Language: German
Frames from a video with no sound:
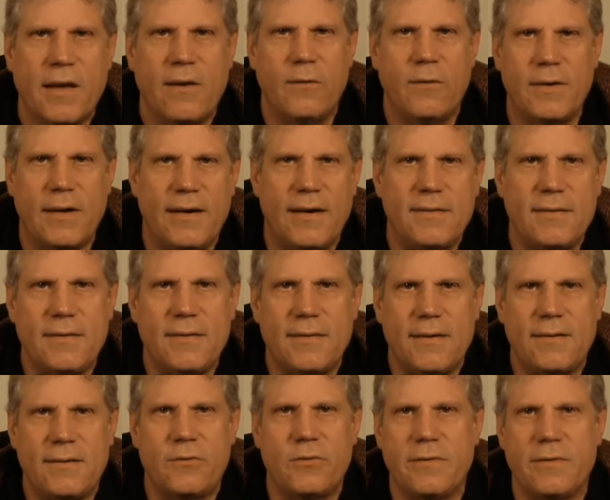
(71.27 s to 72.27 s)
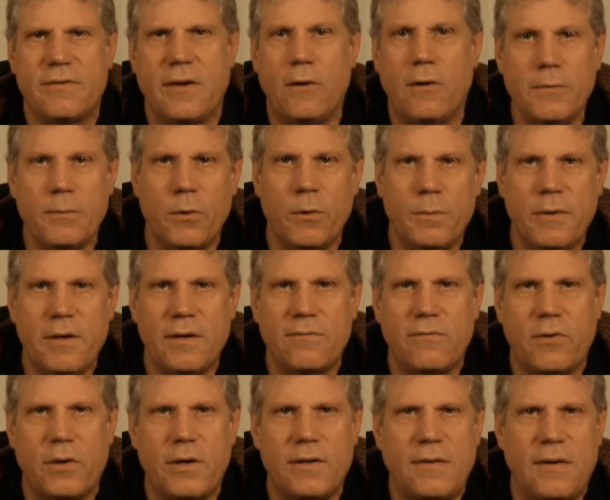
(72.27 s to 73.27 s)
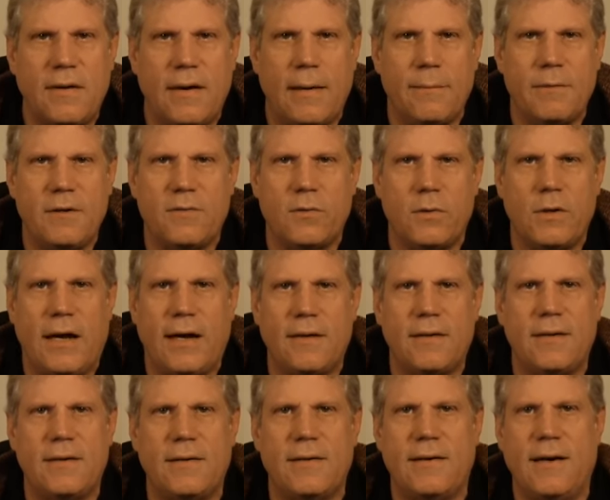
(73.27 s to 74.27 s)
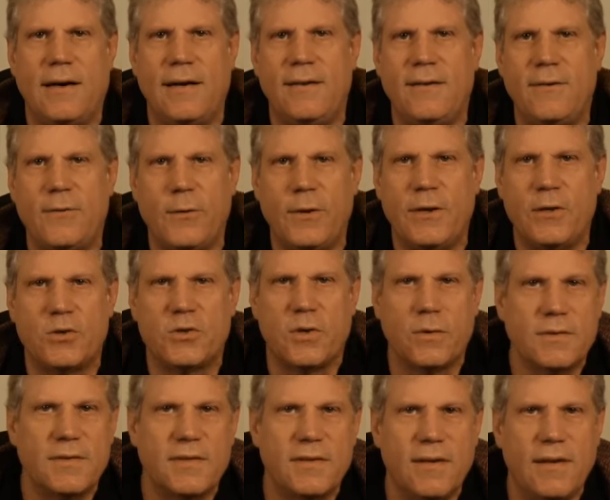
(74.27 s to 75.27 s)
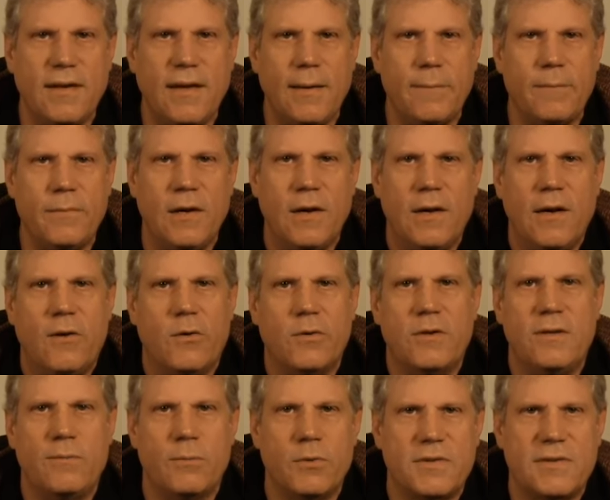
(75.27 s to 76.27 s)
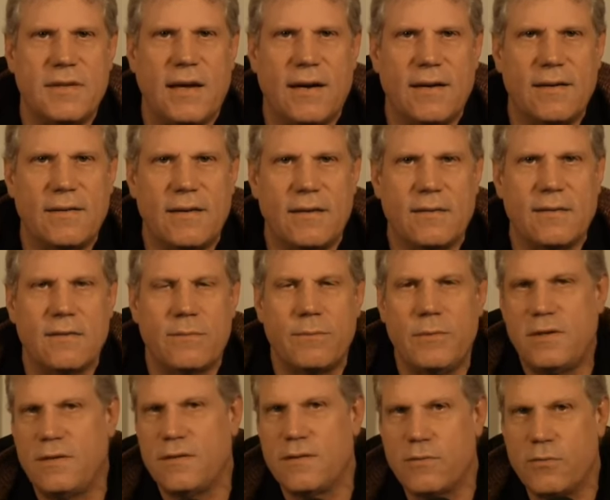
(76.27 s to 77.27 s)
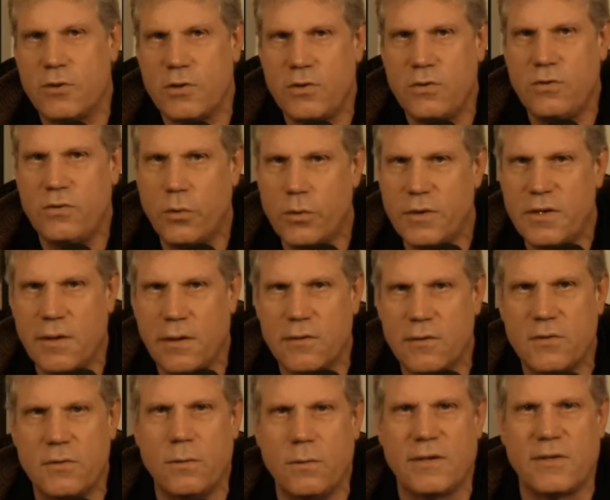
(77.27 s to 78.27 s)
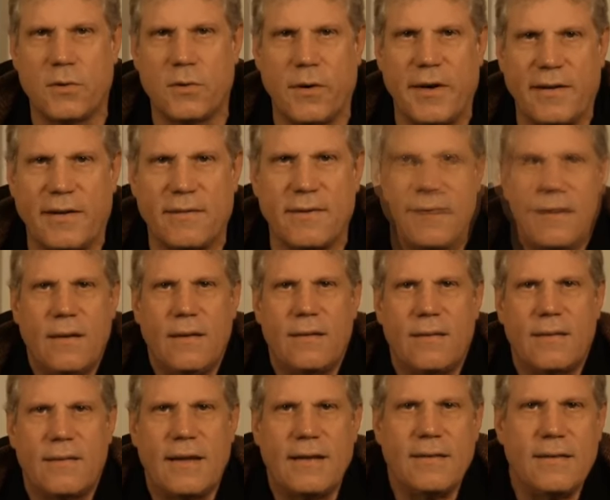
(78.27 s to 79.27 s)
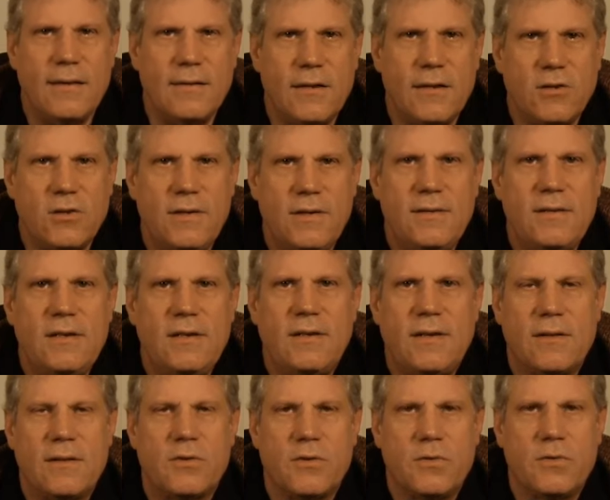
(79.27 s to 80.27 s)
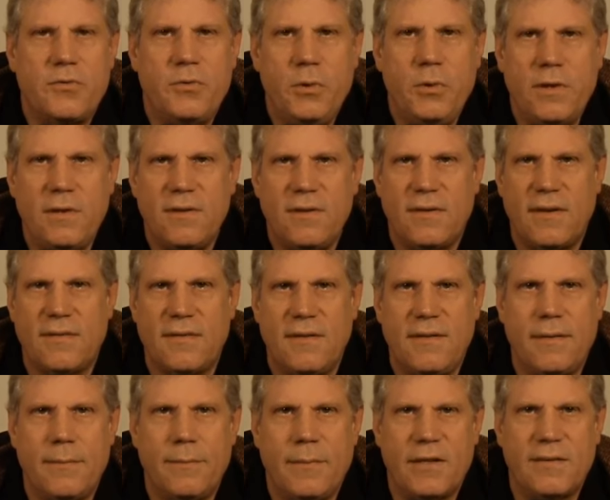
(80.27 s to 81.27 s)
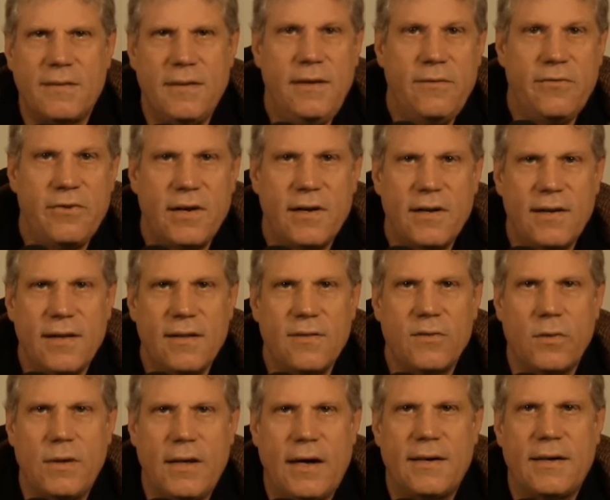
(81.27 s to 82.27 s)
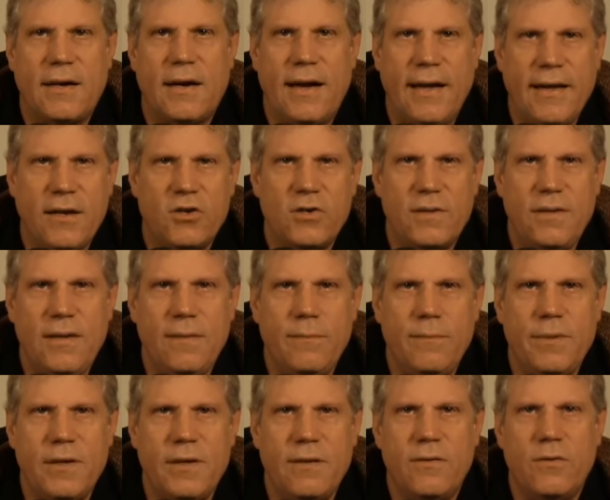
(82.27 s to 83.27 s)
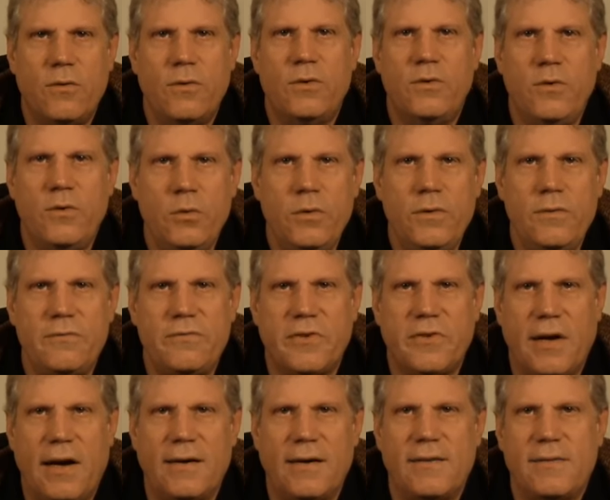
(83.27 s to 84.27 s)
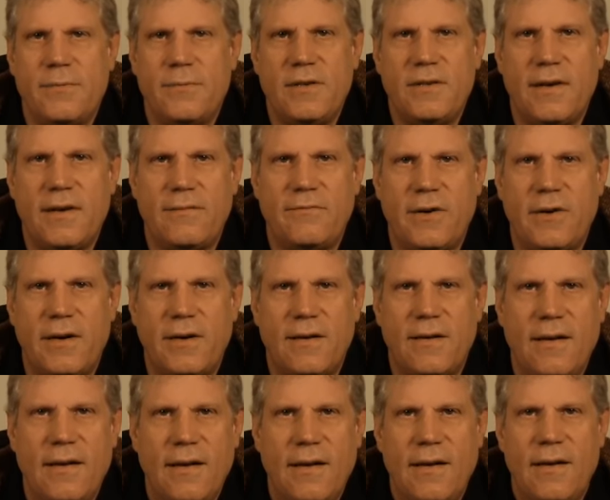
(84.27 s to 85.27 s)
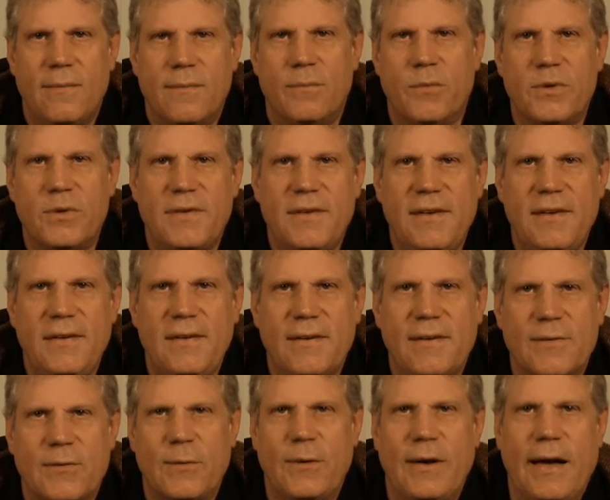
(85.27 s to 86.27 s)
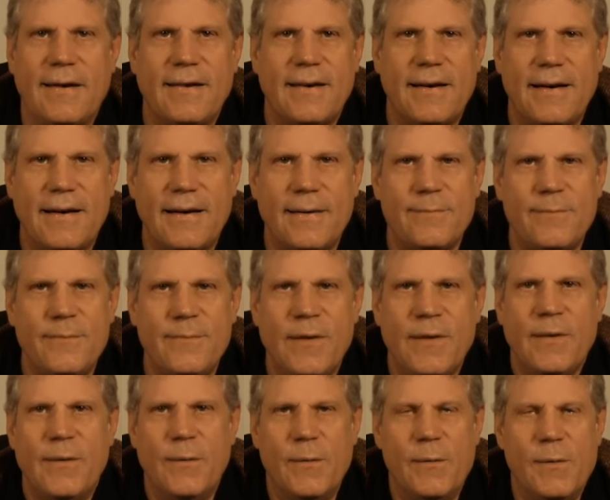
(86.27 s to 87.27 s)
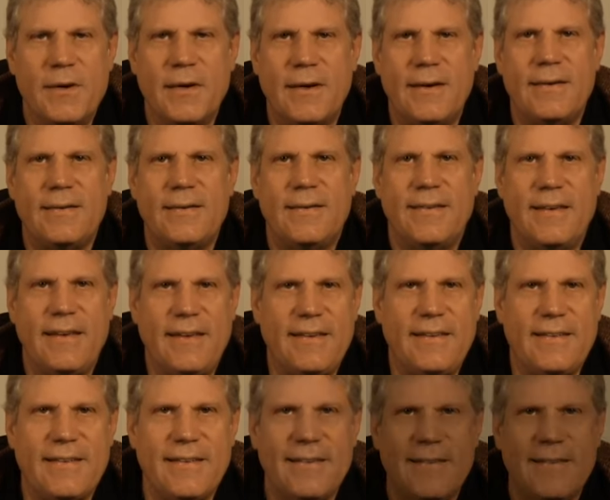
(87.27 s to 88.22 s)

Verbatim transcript: Und als ich dann Drift ausprobieren wollte, habe ich Solana eine neue Chance gegeben und ich muss sagen, dass es mich inzwischen durchaus überzeugt. Das hat dann schließlich dazu geführt, dass ich immer tiefer in Solana eingestiegen bin und nun frage ich mich einfach, muss ich Solana haben oder nicht?